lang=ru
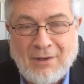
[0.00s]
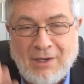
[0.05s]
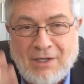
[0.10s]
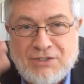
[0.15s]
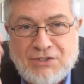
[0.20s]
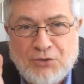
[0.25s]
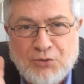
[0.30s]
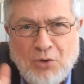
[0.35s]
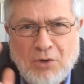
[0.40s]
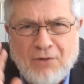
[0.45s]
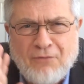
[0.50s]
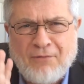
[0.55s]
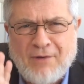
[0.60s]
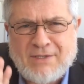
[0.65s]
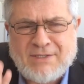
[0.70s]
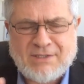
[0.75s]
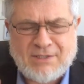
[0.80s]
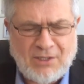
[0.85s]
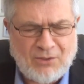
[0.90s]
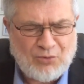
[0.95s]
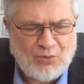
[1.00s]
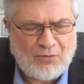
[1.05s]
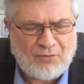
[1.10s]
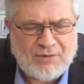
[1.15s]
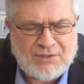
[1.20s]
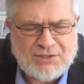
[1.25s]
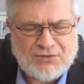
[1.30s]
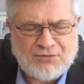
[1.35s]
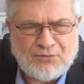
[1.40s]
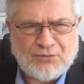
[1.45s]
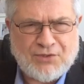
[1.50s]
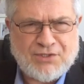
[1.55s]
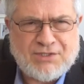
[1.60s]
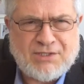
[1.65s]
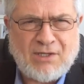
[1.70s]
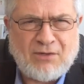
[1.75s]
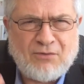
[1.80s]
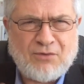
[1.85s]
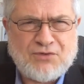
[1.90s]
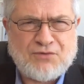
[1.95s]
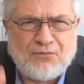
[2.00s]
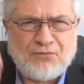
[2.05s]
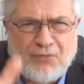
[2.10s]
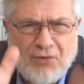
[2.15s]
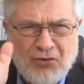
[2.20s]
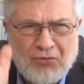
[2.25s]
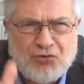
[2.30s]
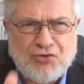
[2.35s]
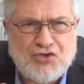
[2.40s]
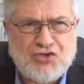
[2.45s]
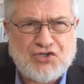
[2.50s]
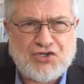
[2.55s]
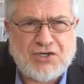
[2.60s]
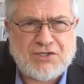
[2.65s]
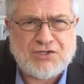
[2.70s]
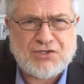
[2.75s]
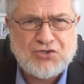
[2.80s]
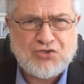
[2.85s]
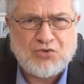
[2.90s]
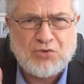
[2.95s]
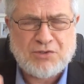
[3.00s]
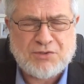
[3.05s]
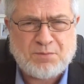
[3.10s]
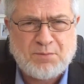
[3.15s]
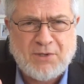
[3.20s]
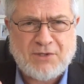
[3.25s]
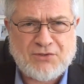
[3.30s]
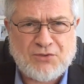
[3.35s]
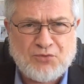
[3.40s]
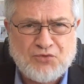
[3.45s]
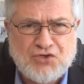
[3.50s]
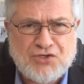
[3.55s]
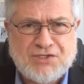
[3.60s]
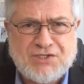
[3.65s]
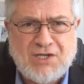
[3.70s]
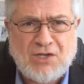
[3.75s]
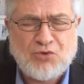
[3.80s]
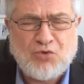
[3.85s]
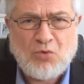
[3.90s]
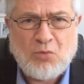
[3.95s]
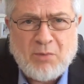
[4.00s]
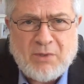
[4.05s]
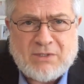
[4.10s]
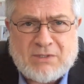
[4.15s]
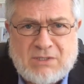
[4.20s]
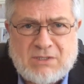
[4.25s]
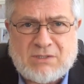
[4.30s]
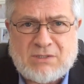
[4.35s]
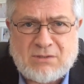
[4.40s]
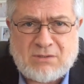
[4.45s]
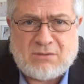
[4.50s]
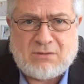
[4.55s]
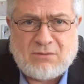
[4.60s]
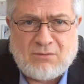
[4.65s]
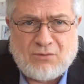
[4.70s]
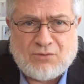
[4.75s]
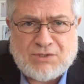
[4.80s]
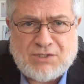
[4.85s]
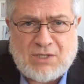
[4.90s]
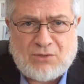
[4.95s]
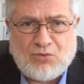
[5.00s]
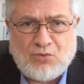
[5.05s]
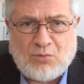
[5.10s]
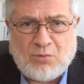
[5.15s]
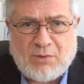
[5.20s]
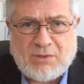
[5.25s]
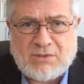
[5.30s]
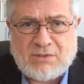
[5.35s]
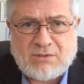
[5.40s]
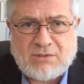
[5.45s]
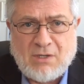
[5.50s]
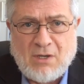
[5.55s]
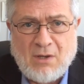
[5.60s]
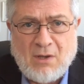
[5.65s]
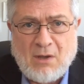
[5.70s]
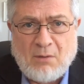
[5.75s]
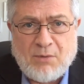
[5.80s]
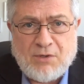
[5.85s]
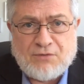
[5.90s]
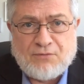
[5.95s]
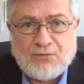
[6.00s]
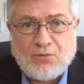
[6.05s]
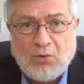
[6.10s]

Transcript: А если только вы остановитесь, вот остановитесь, выключите сейчас еще раз, прослушайте, задумайтесь, ну задумайтесь. Ведь